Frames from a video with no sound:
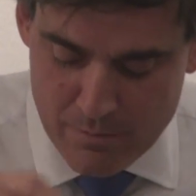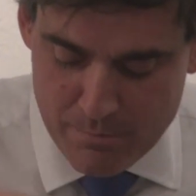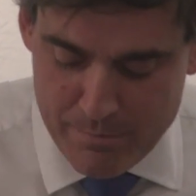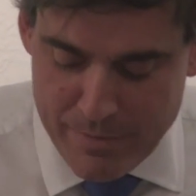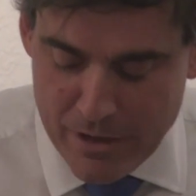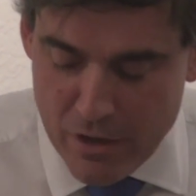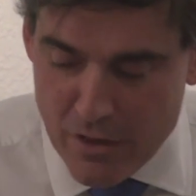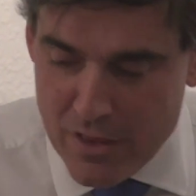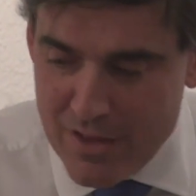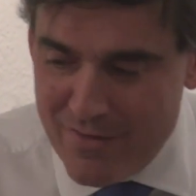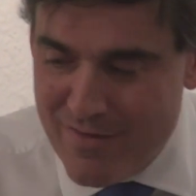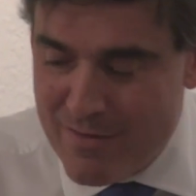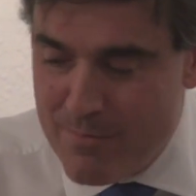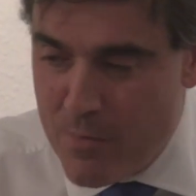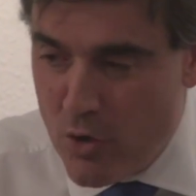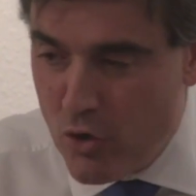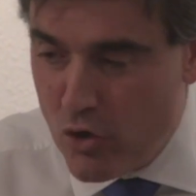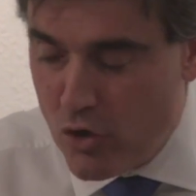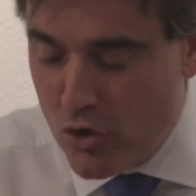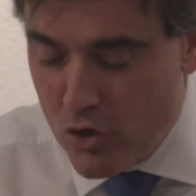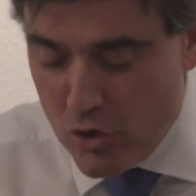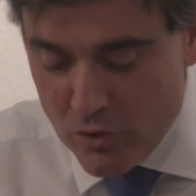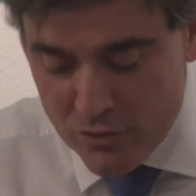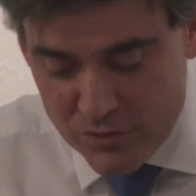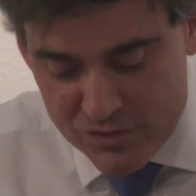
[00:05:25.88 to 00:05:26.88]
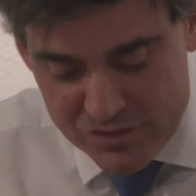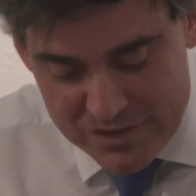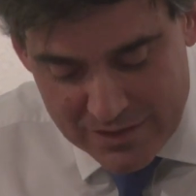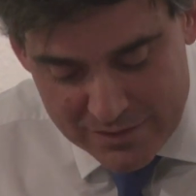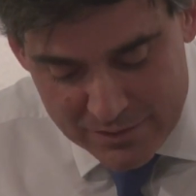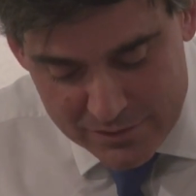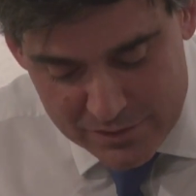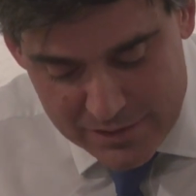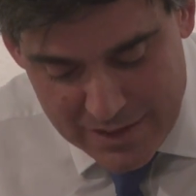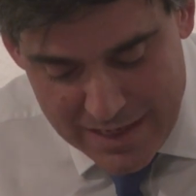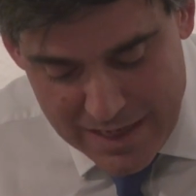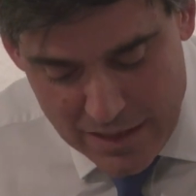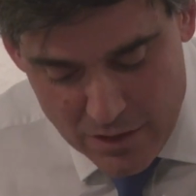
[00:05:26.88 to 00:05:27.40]
pero debemos
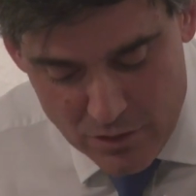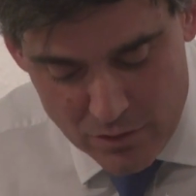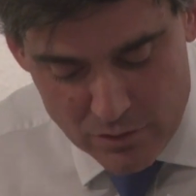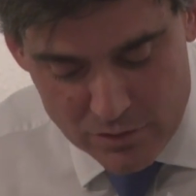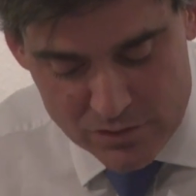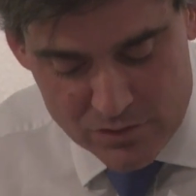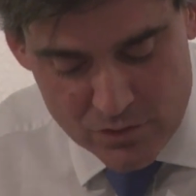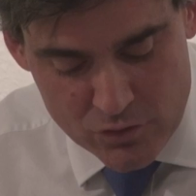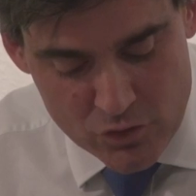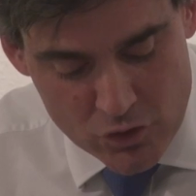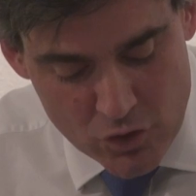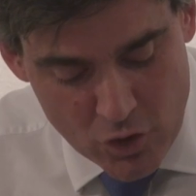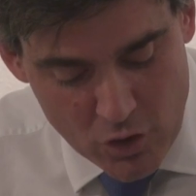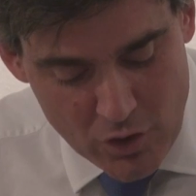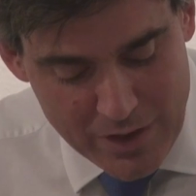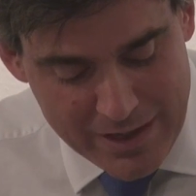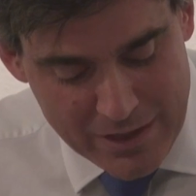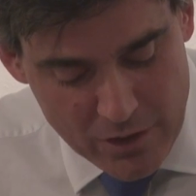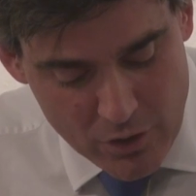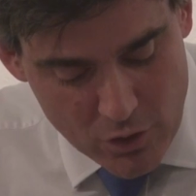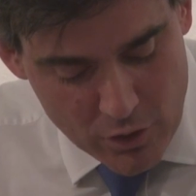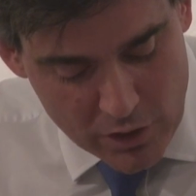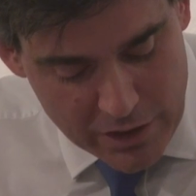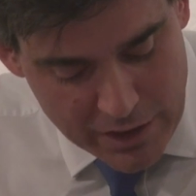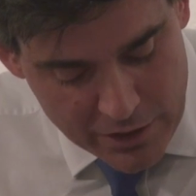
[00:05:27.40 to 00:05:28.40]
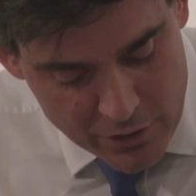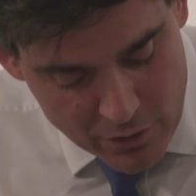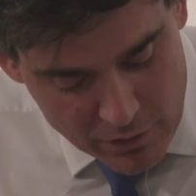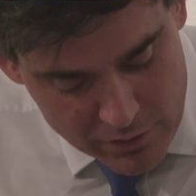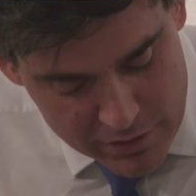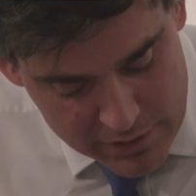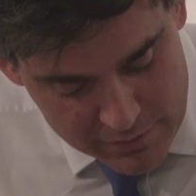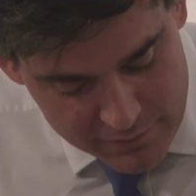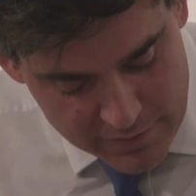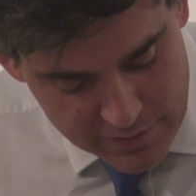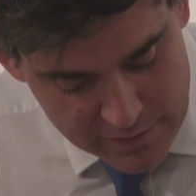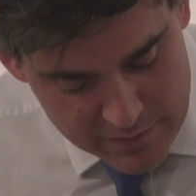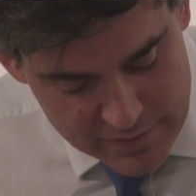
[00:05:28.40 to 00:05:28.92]
concentrarnos no en lo que nos
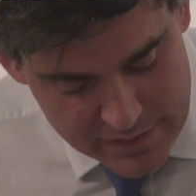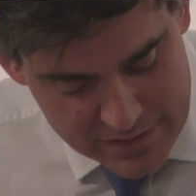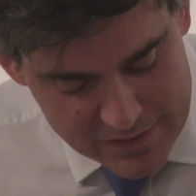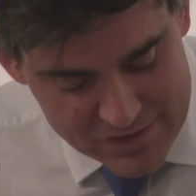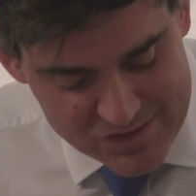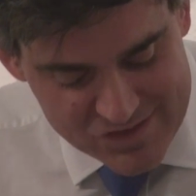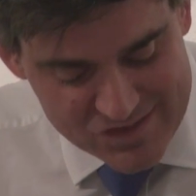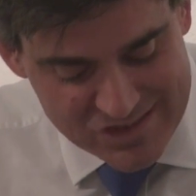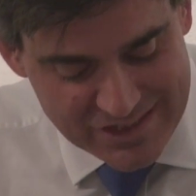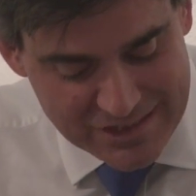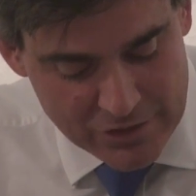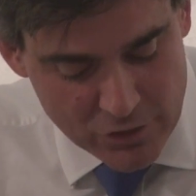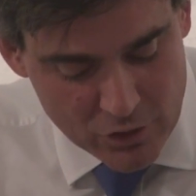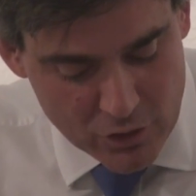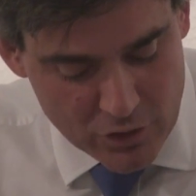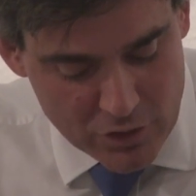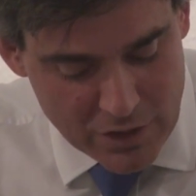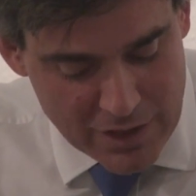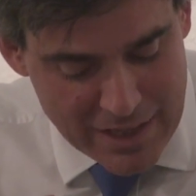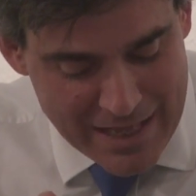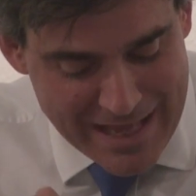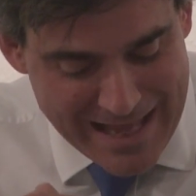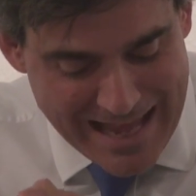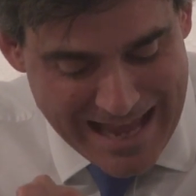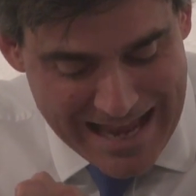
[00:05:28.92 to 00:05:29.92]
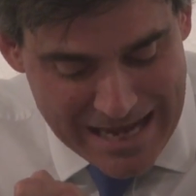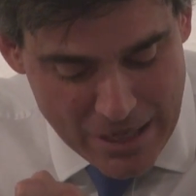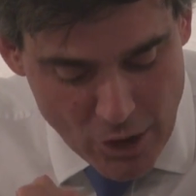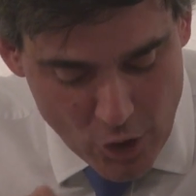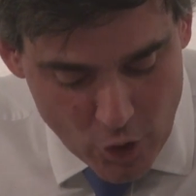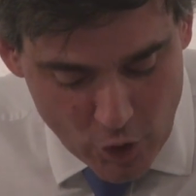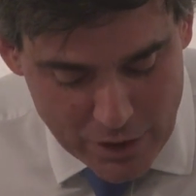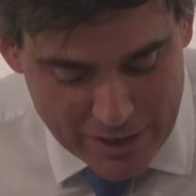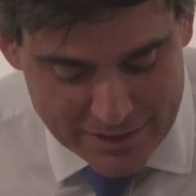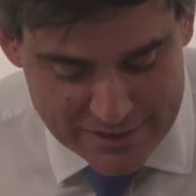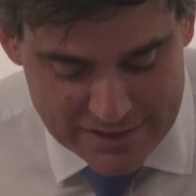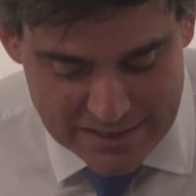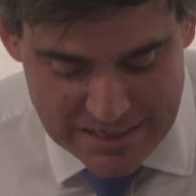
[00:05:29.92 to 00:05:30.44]
divide, sino en
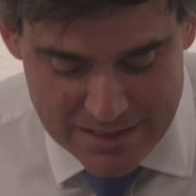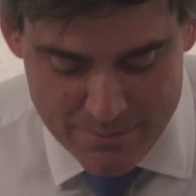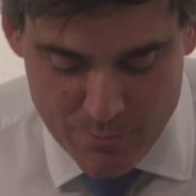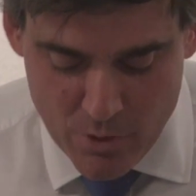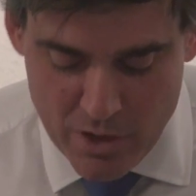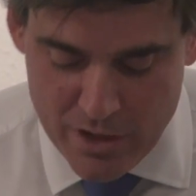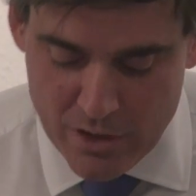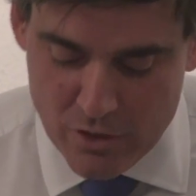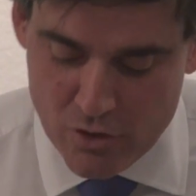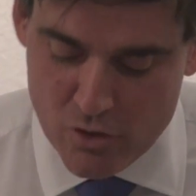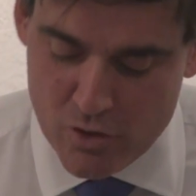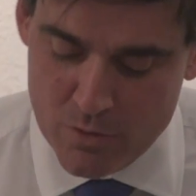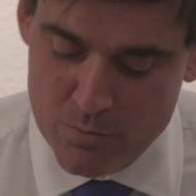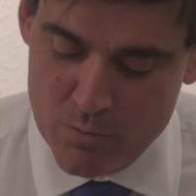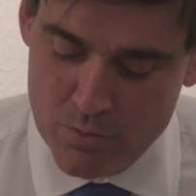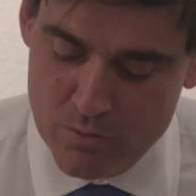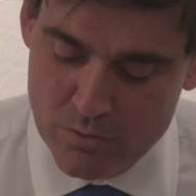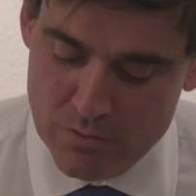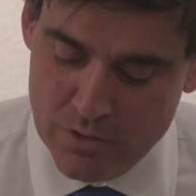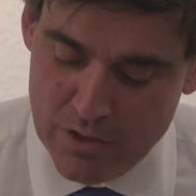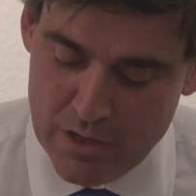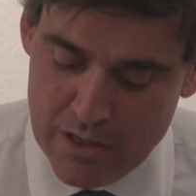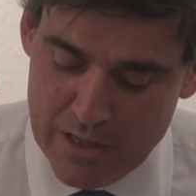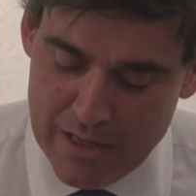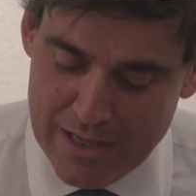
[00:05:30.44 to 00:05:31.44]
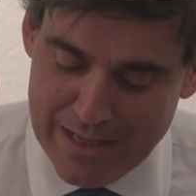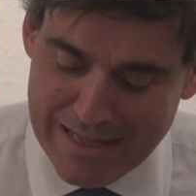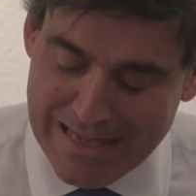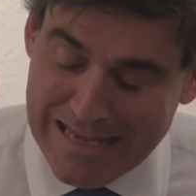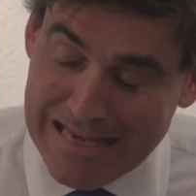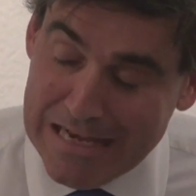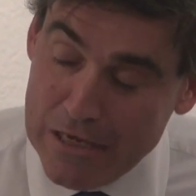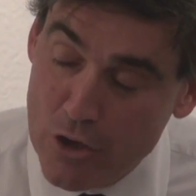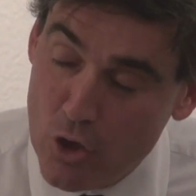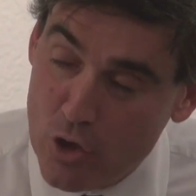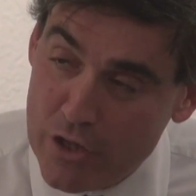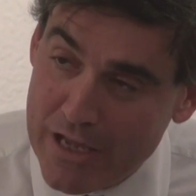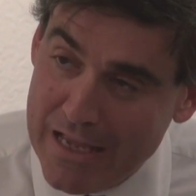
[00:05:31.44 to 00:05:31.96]
lo que tenemos en común
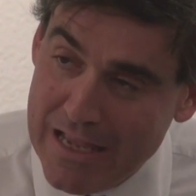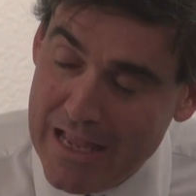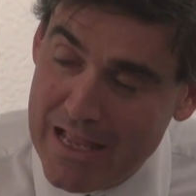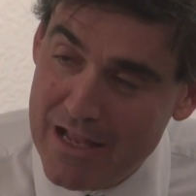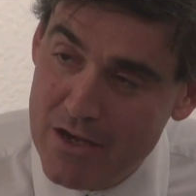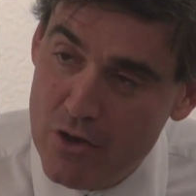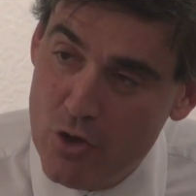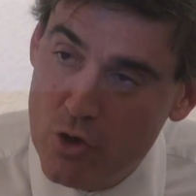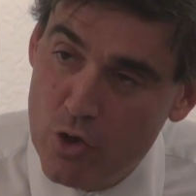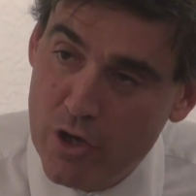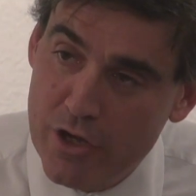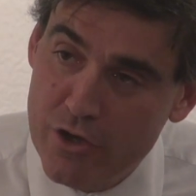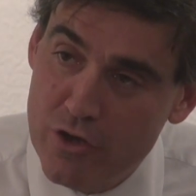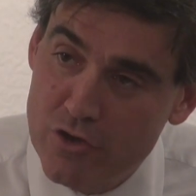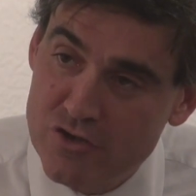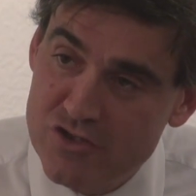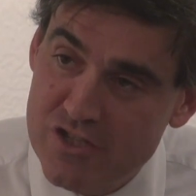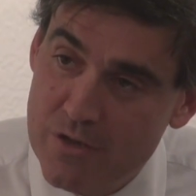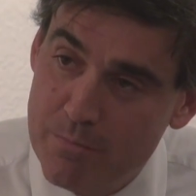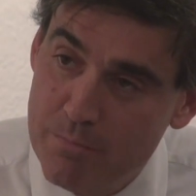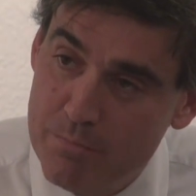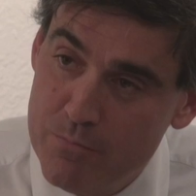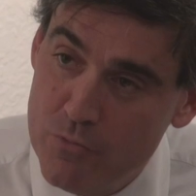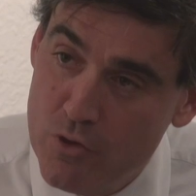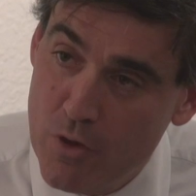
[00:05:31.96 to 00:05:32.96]
y, en lo que nos